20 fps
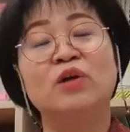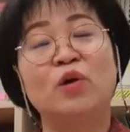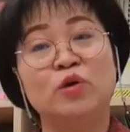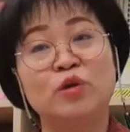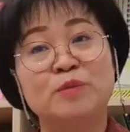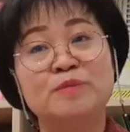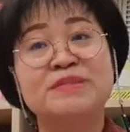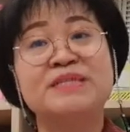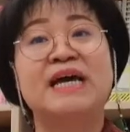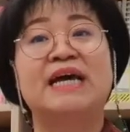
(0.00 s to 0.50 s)

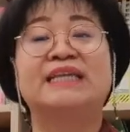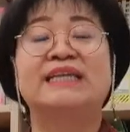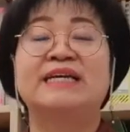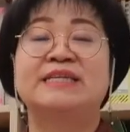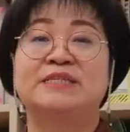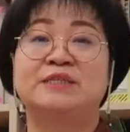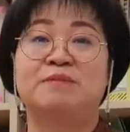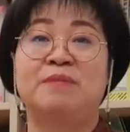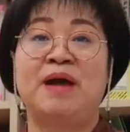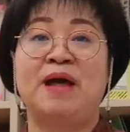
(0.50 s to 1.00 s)
어렵지
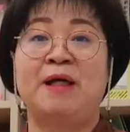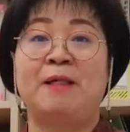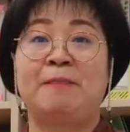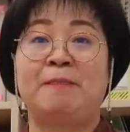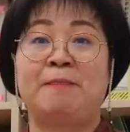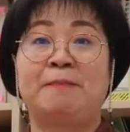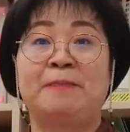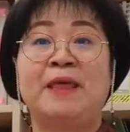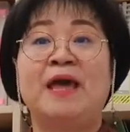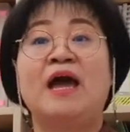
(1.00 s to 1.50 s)

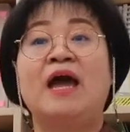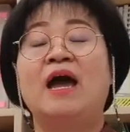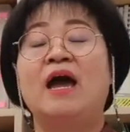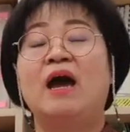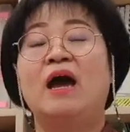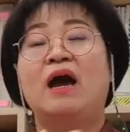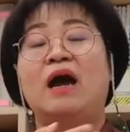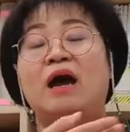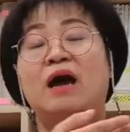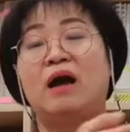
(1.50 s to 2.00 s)
않았지만
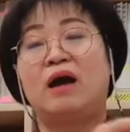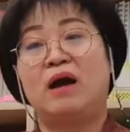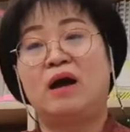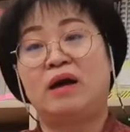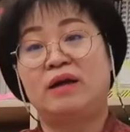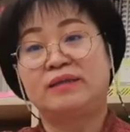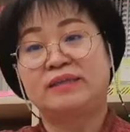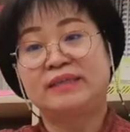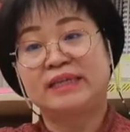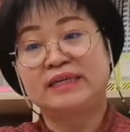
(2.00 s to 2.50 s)

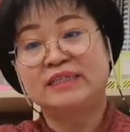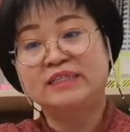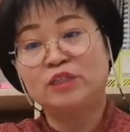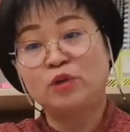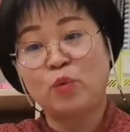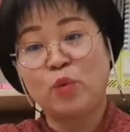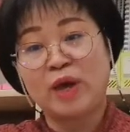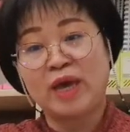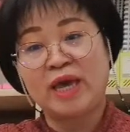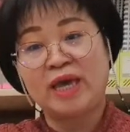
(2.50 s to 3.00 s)

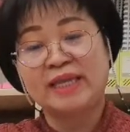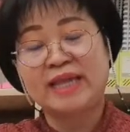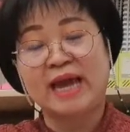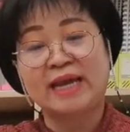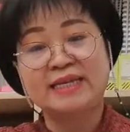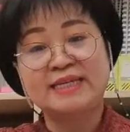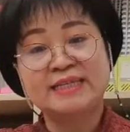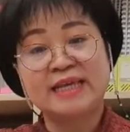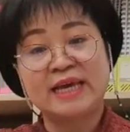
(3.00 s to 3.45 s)
그 외에 다른